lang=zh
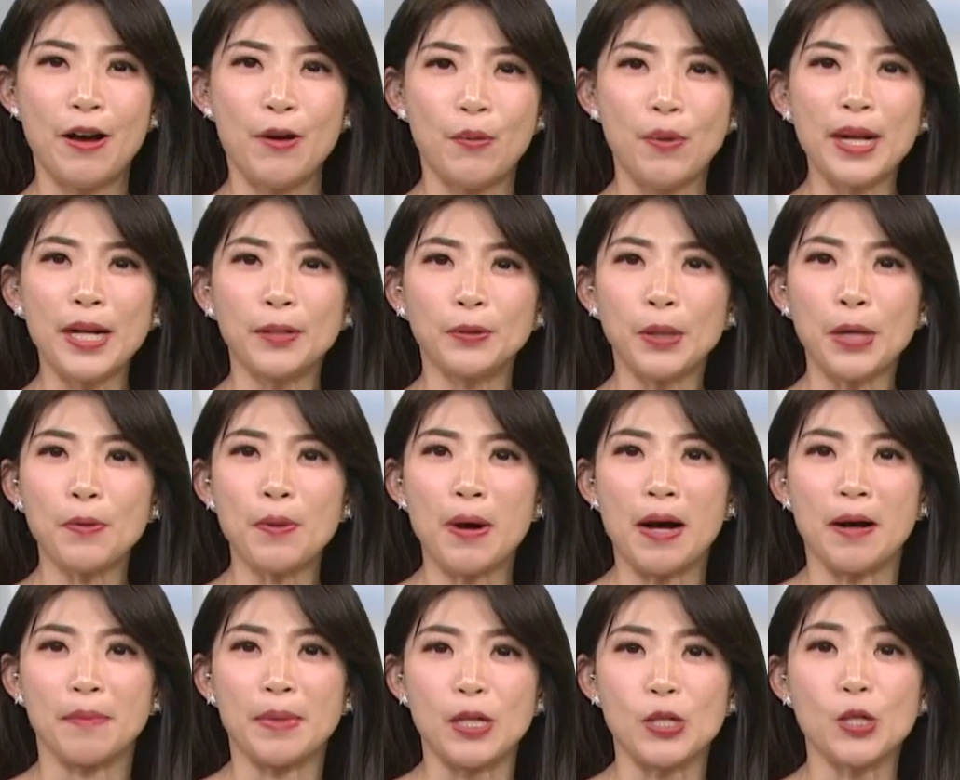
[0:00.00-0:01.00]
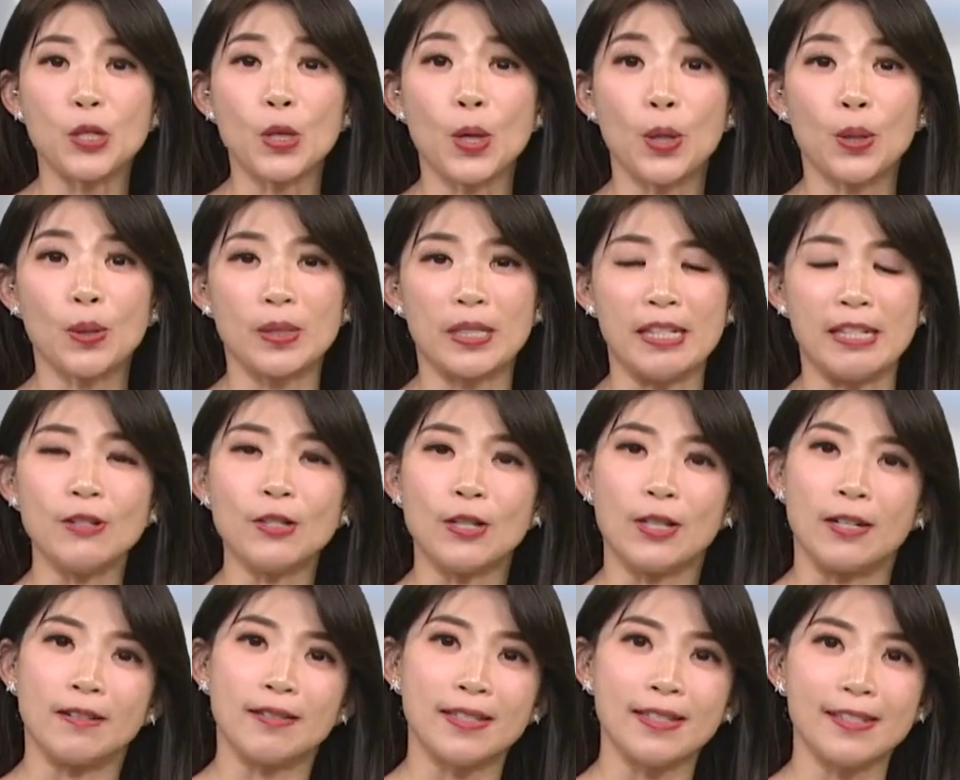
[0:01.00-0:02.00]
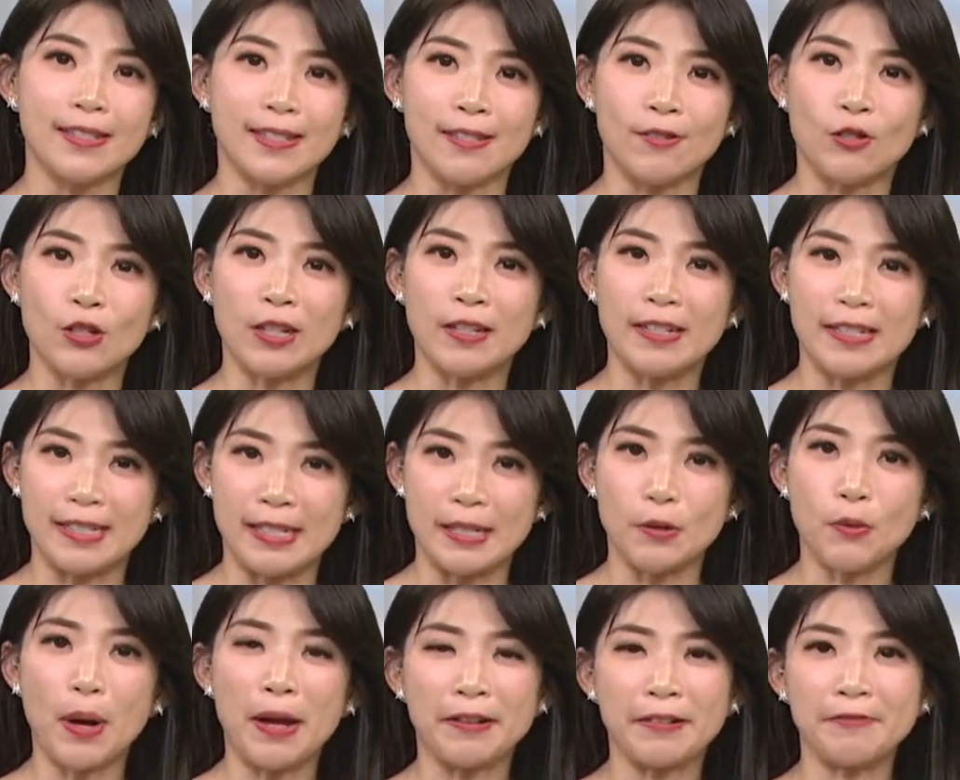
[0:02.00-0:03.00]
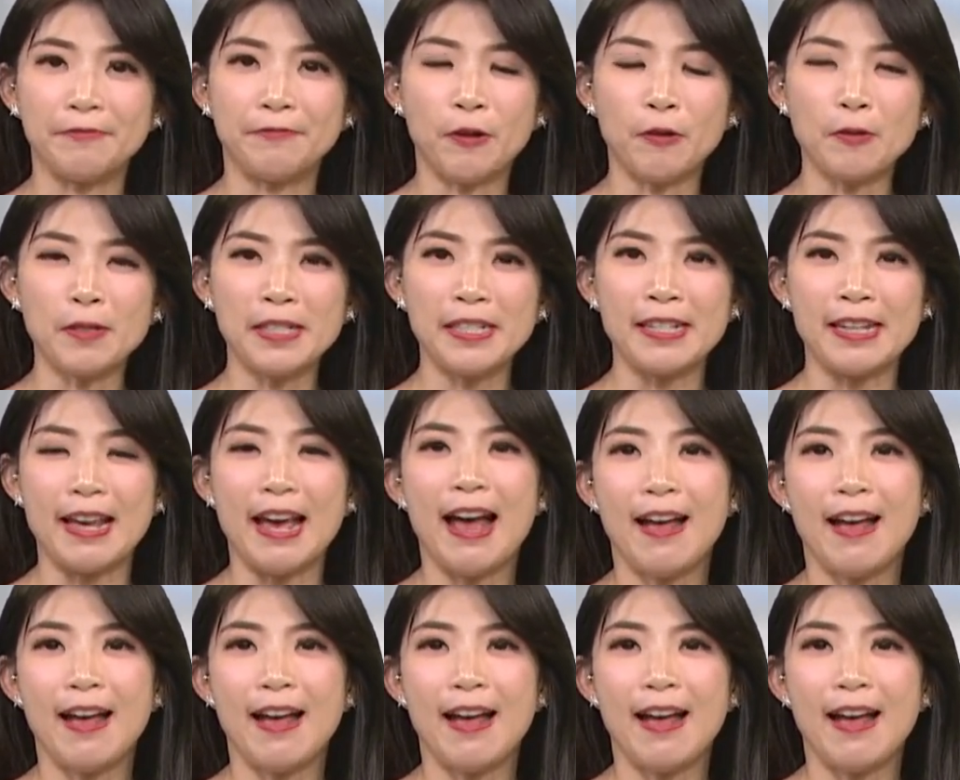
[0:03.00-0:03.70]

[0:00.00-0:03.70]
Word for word: 为了推广民众骑乘自行车的习惯跟风气，